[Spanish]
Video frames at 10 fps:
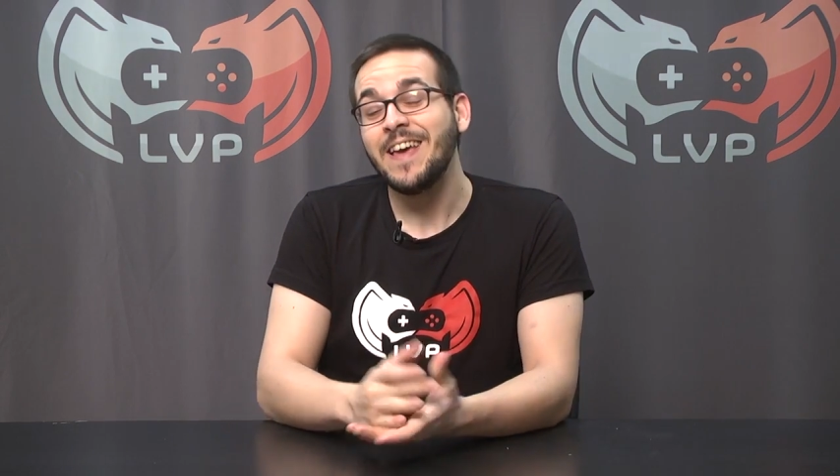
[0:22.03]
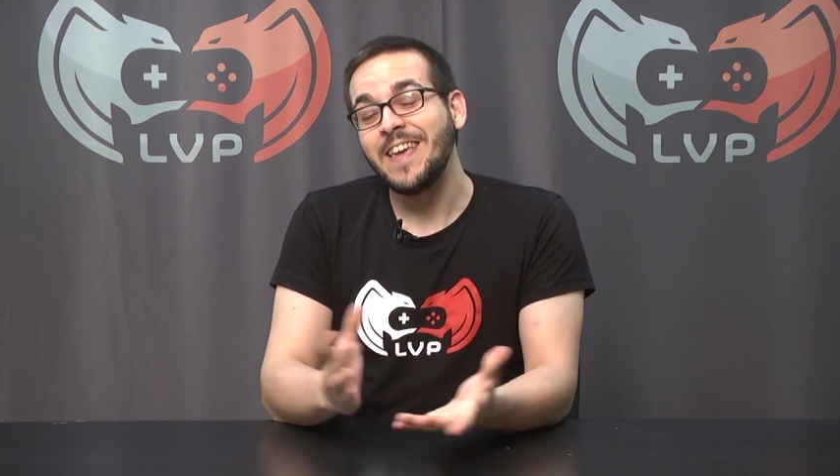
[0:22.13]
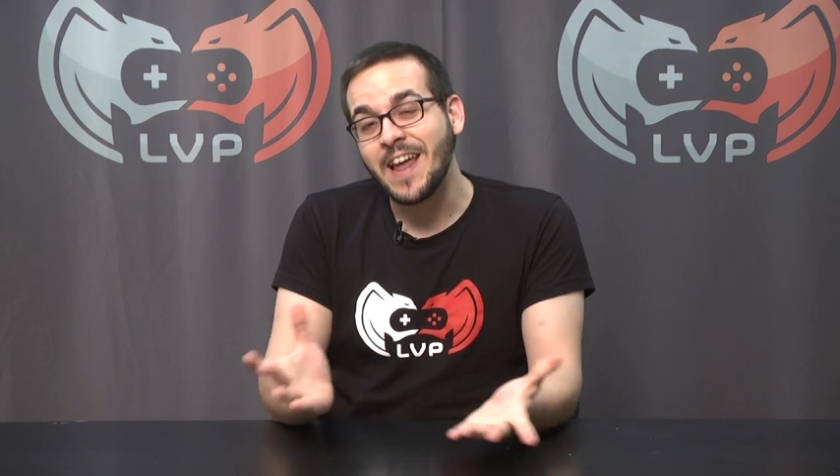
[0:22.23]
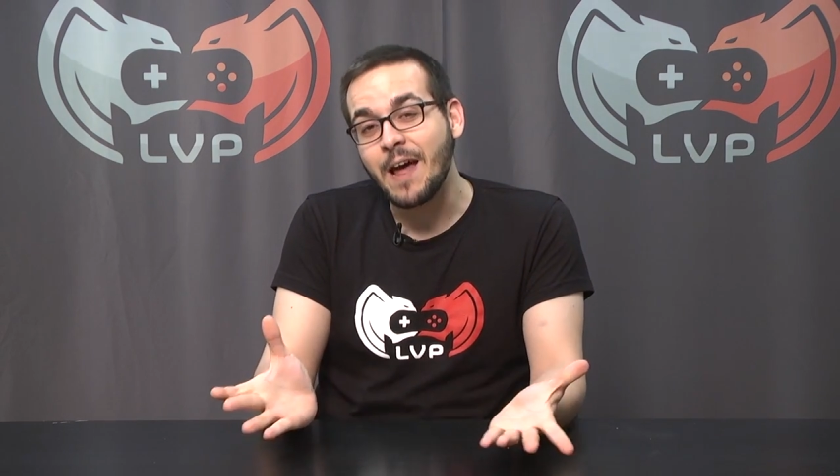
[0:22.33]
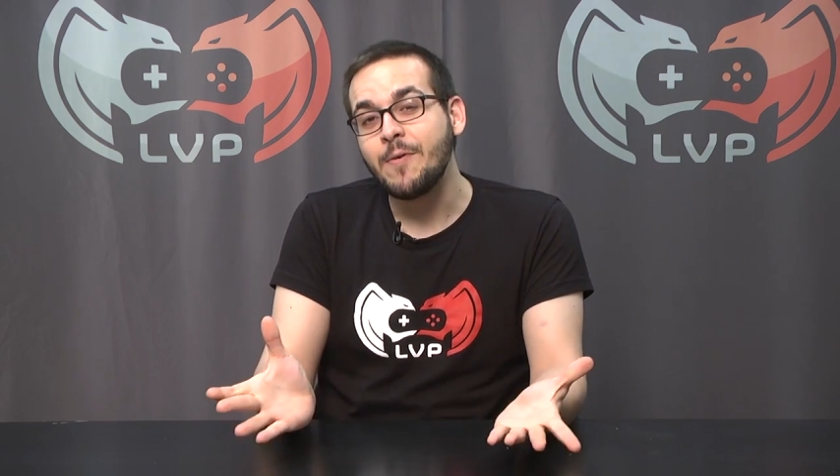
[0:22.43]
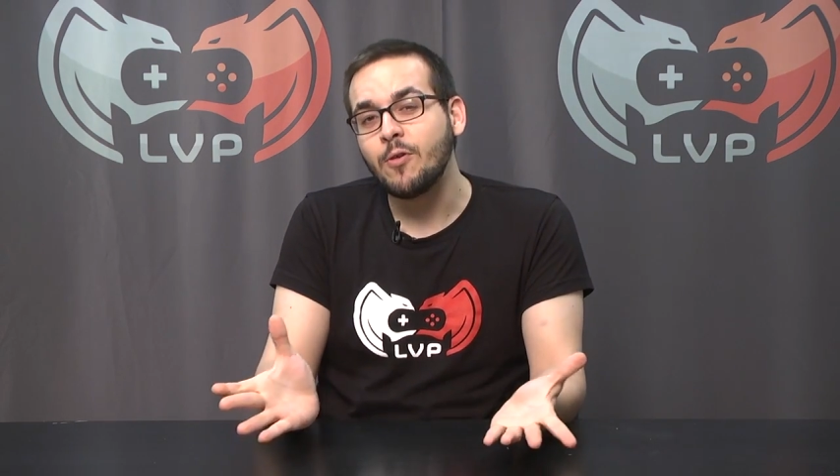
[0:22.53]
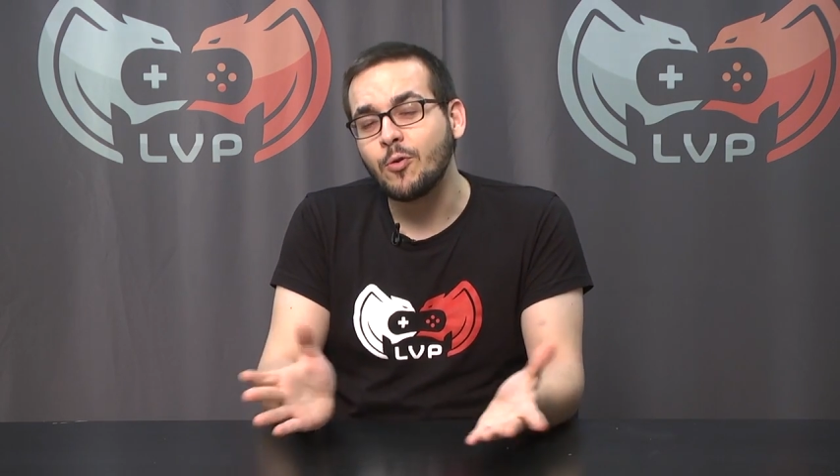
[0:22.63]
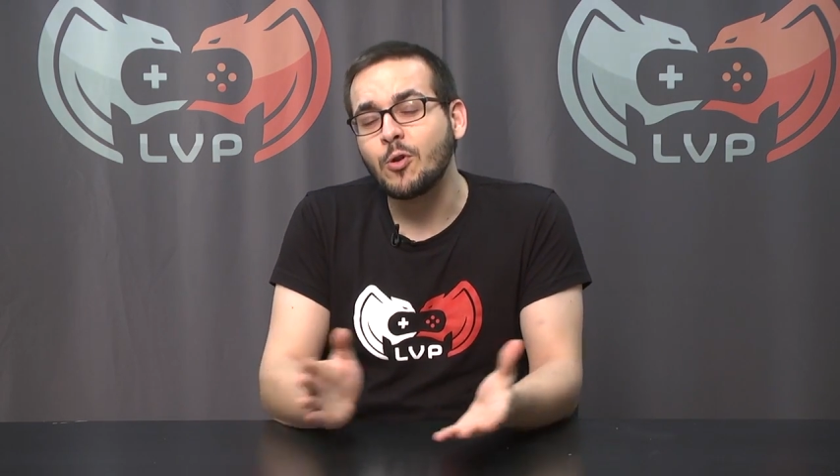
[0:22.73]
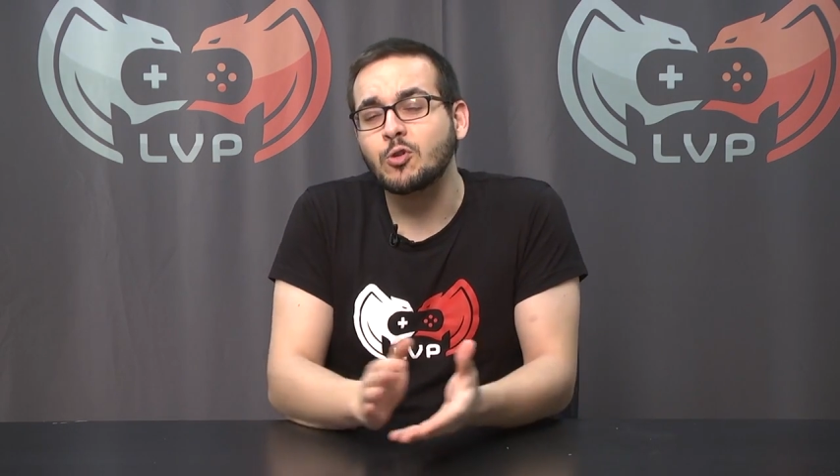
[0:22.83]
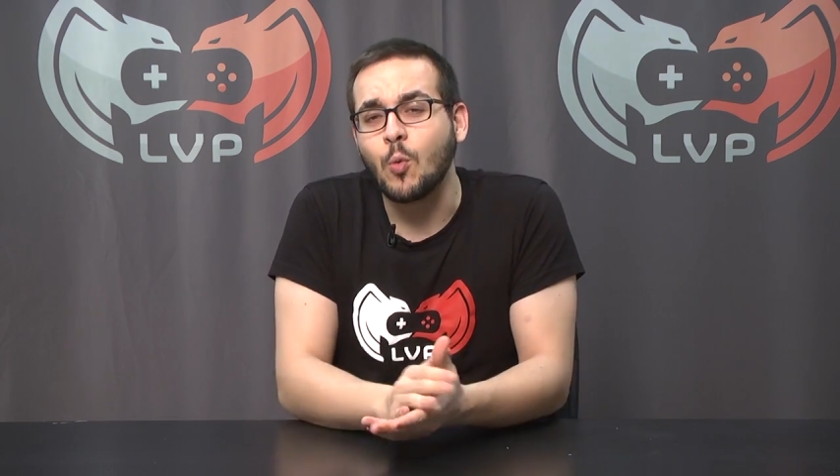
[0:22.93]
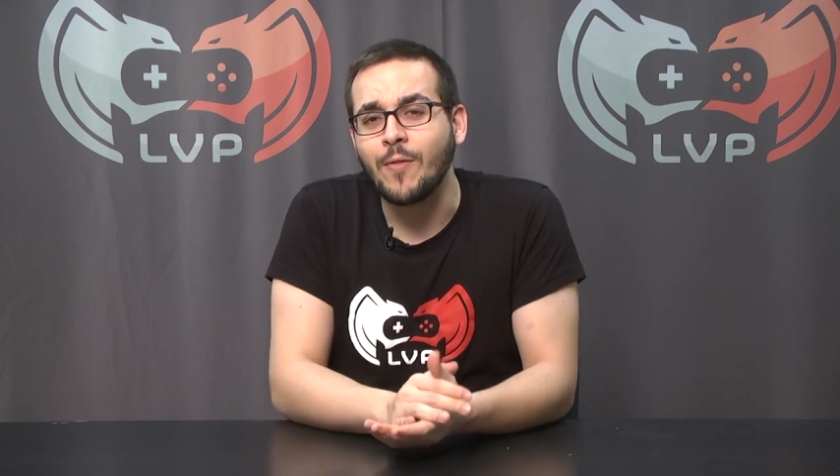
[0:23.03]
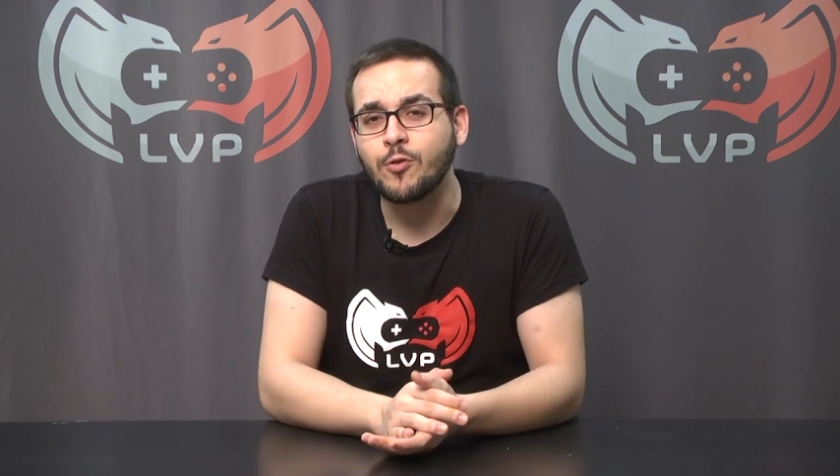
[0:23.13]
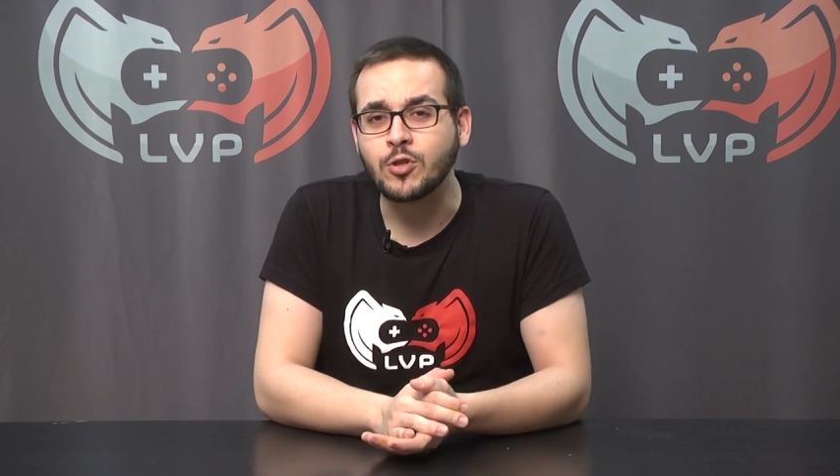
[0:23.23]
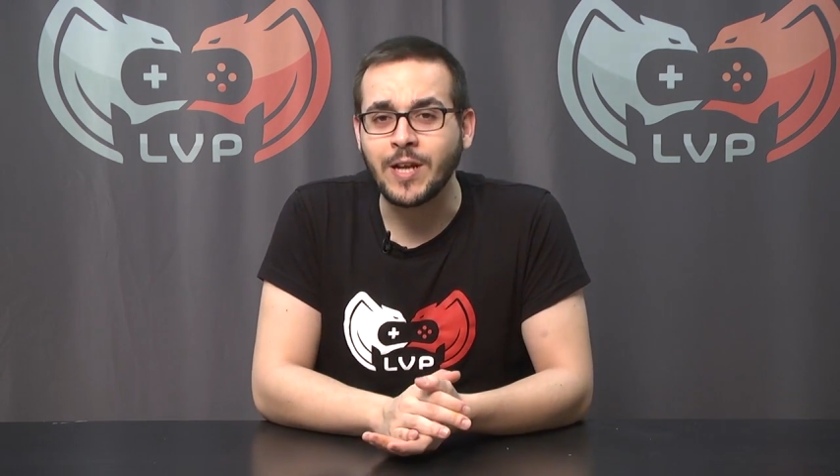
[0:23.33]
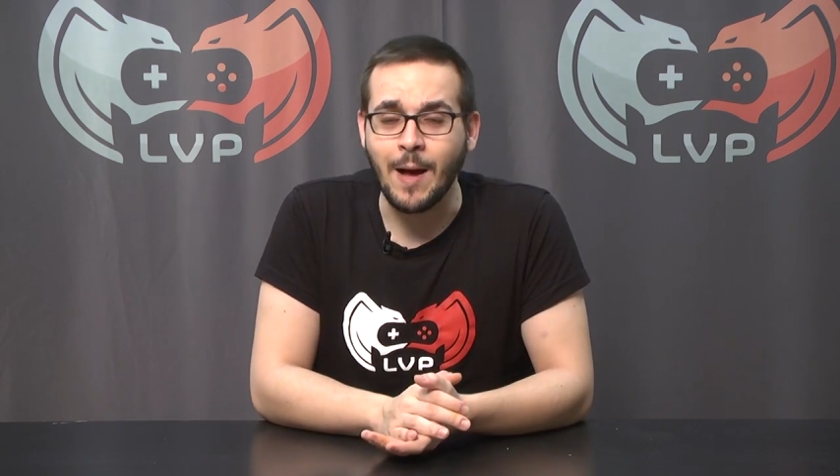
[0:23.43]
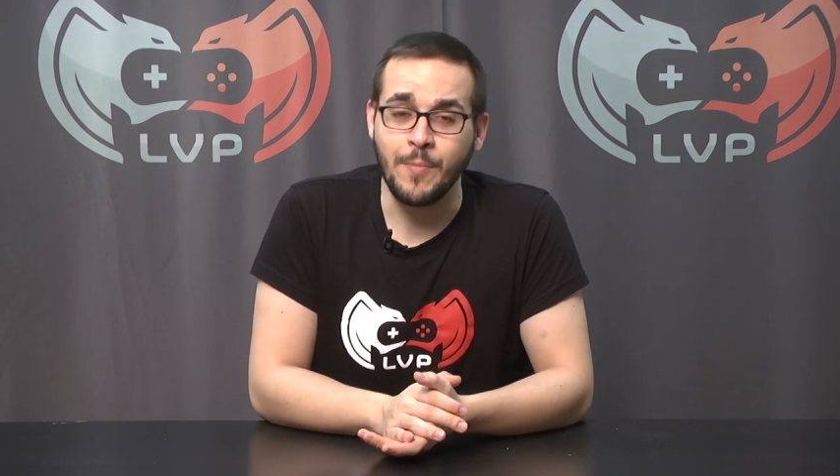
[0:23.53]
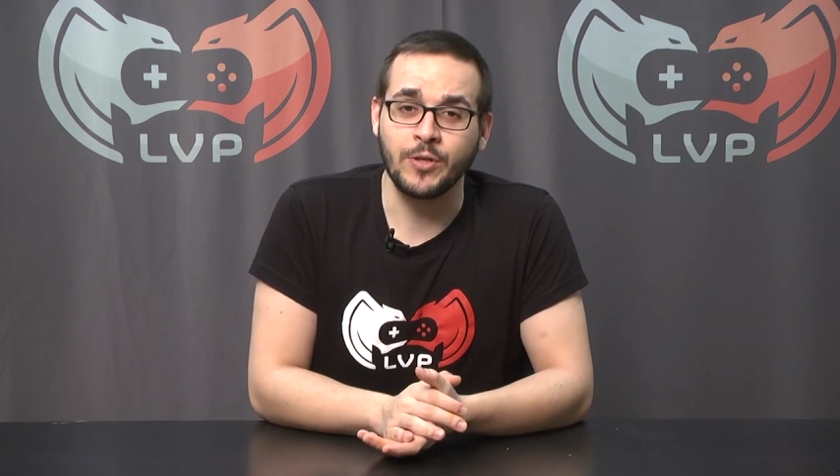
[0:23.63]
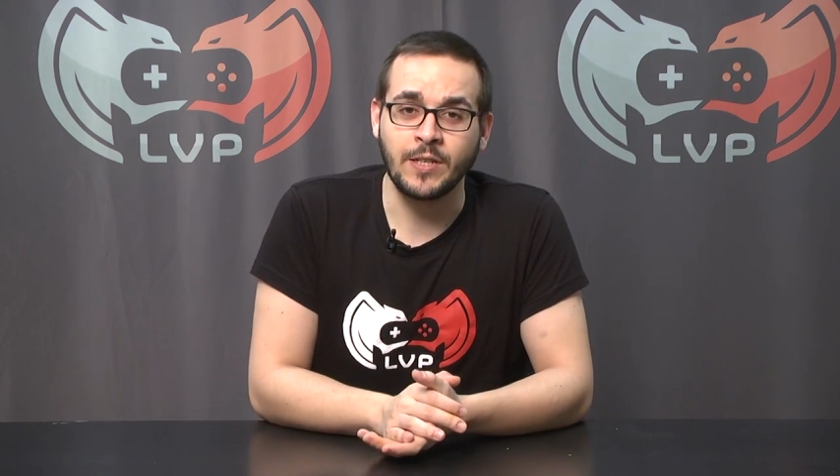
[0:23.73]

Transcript: y han habido unos cuantos cambios,